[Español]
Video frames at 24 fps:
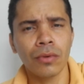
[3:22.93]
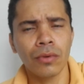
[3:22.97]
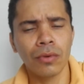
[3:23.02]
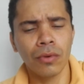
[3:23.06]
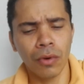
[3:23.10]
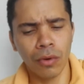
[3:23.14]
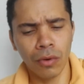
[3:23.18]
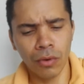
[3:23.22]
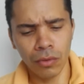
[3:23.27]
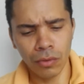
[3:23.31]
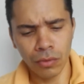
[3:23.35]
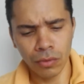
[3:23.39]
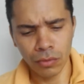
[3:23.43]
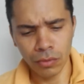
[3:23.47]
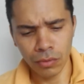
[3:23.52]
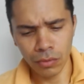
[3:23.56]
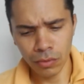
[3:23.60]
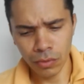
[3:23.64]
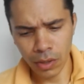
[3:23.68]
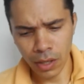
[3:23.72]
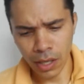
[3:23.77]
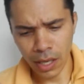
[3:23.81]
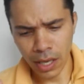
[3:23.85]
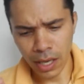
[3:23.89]
con
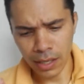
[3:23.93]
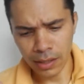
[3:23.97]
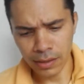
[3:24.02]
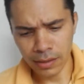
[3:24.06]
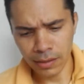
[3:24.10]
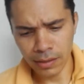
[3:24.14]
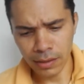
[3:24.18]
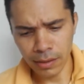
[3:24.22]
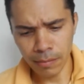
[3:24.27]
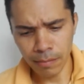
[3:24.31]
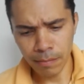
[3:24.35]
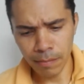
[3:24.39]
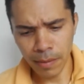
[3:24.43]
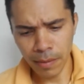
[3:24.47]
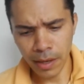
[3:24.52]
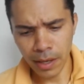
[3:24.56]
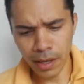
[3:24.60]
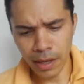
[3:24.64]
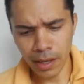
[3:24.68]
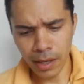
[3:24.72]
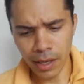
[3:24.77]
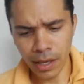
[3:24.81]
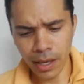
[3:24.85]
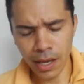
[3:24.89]
el
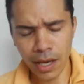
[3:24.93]
simple